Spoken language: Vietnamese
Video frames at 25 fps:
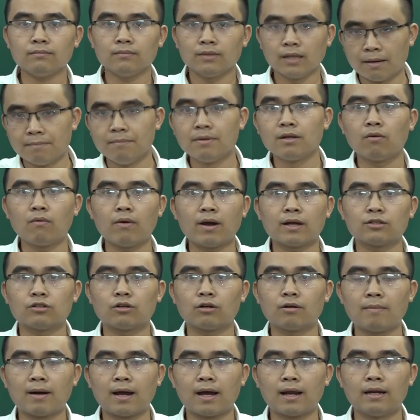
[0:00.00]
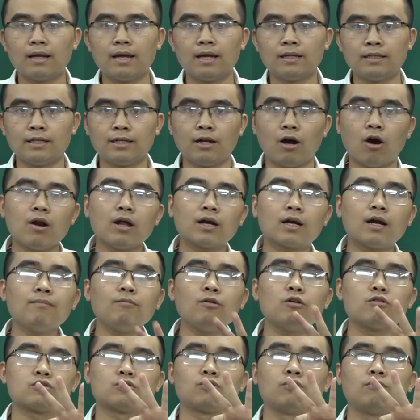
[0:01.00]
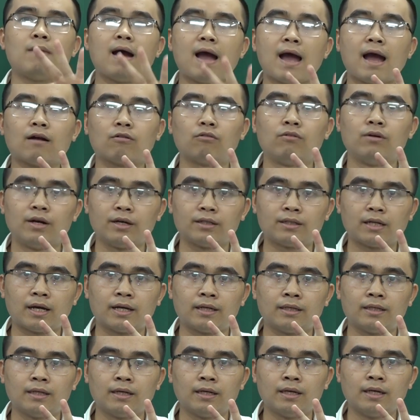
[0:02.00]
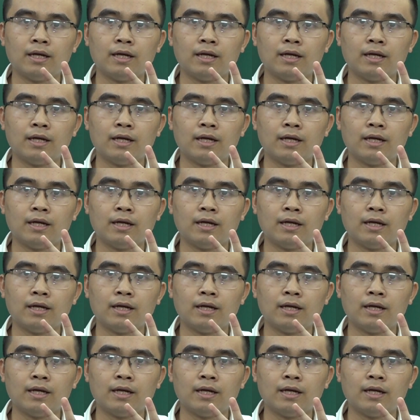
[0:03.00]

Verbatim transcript: để minh họa cho các bạn. Thì đó là cấp độ số ba của người thầy.